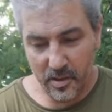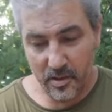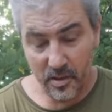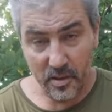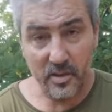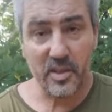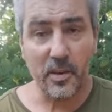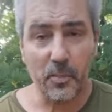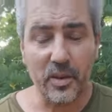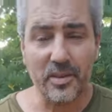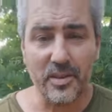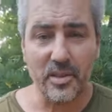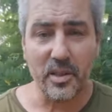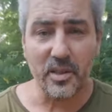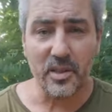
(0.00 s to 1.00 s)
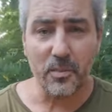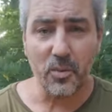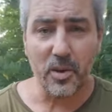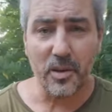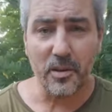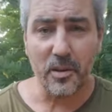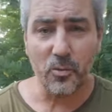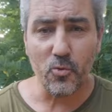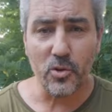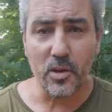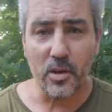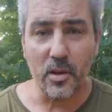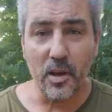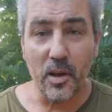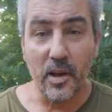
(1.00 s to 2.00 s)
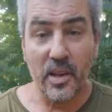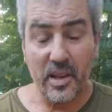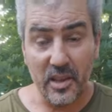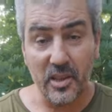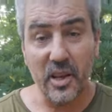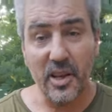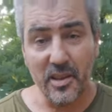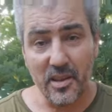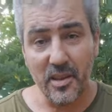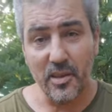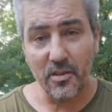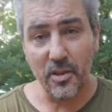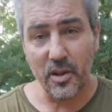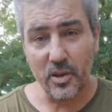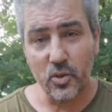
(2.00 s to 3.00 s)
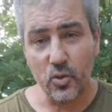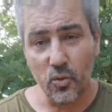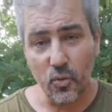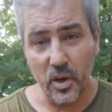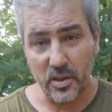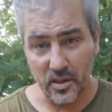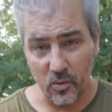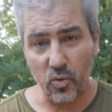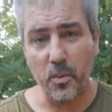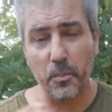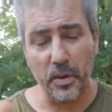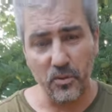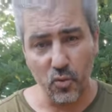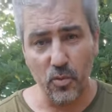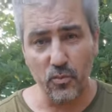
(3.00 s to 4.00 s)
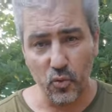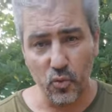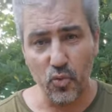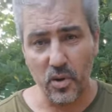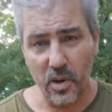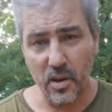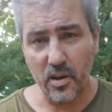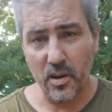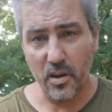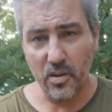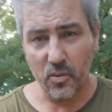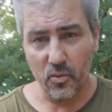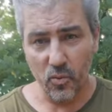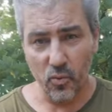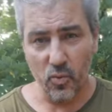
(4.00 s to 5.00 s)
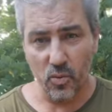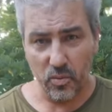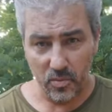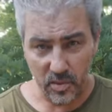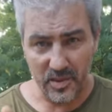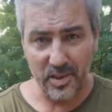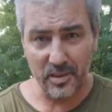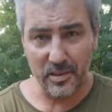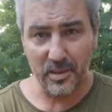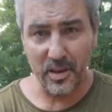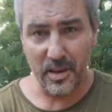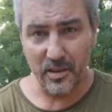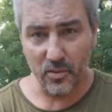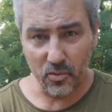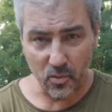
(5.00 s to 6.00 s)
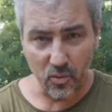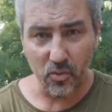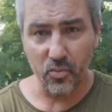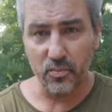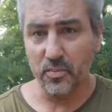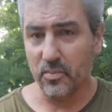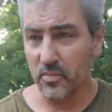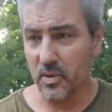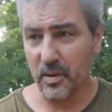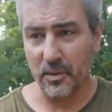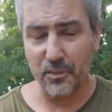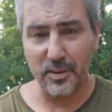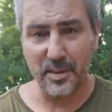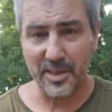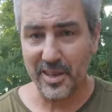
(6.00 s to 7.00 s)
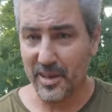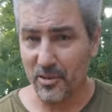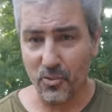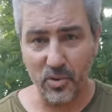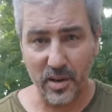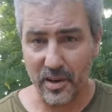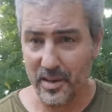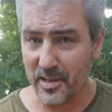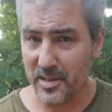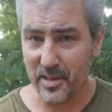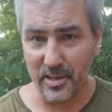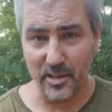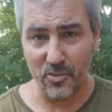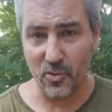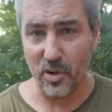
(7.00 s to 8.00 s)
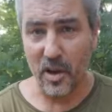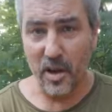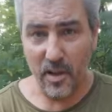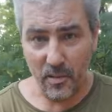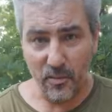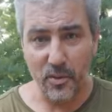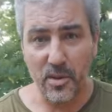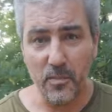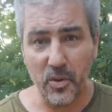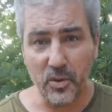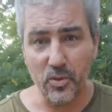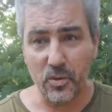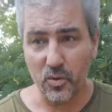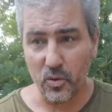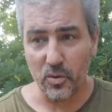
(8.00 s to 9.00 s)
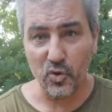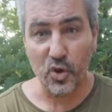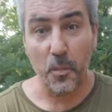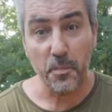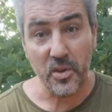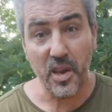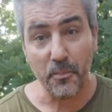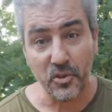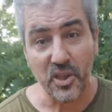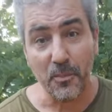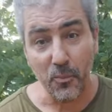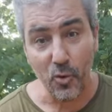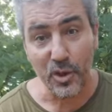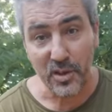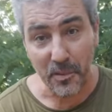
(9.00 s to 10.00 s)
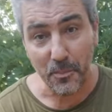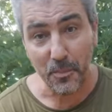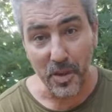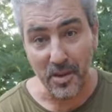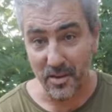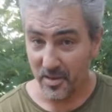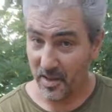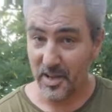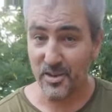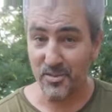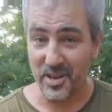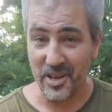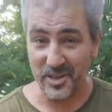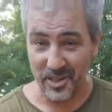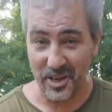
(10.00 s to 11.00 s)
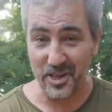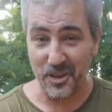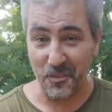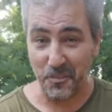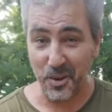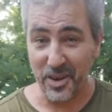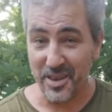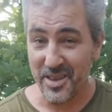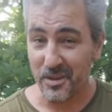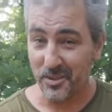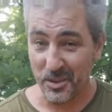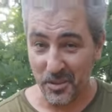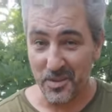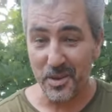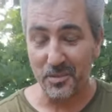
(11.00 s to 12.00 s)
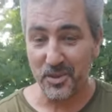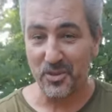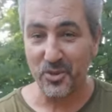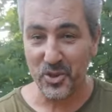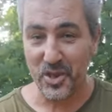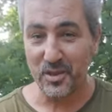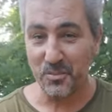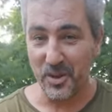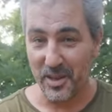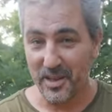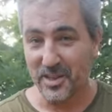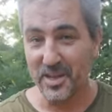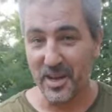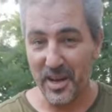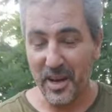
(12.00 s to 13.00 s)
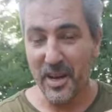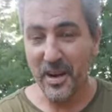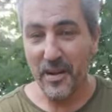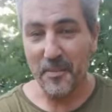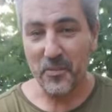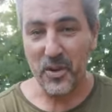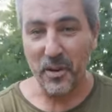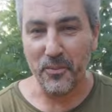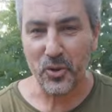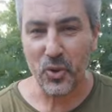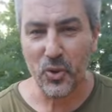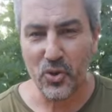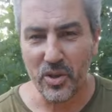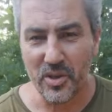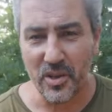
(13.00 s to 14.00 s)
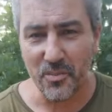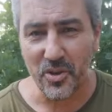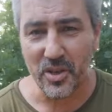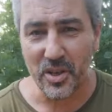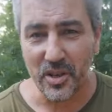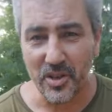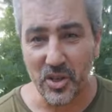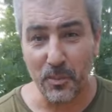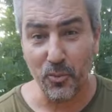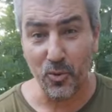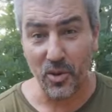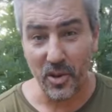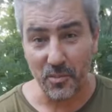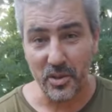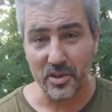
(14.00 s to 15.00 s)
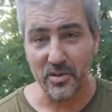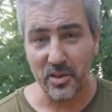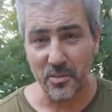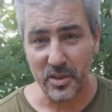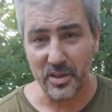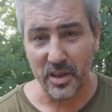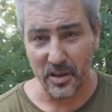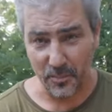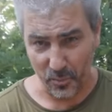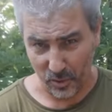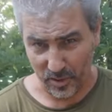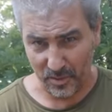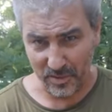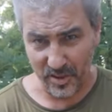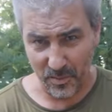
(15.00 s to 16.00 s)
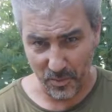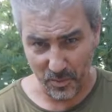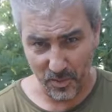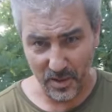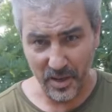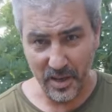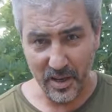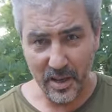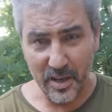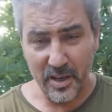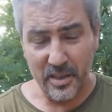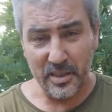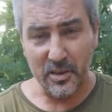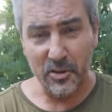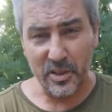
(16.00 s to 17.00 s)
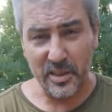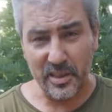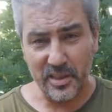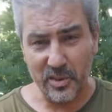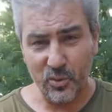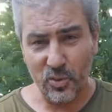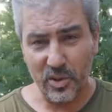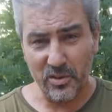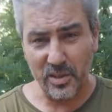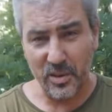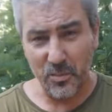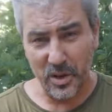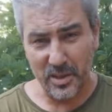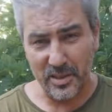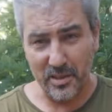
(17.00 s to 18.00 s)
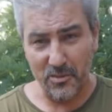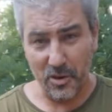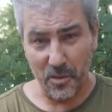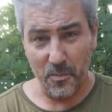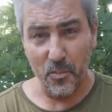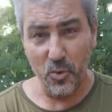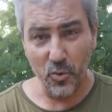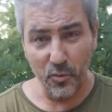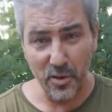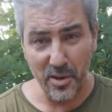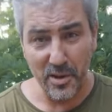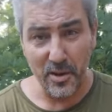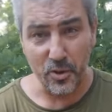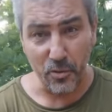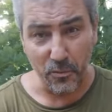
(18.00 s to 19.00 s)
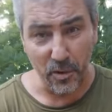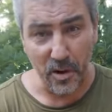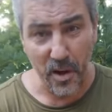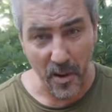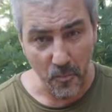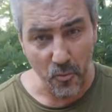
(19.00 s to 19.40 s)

И Запад не стал забирать оружие. И третье, наверное, что важно, ну и подъем духа у солдат, у офицеров украинских. У... Видим, что, что, что немца можно бить. Я извиняюсь, конечно, перед немцами. Немцы, вы сейчас молодцы. Я все еще теми шаблонами своими старопертовскими, советско-союзовскими разговариваем. Мы увидели, что врага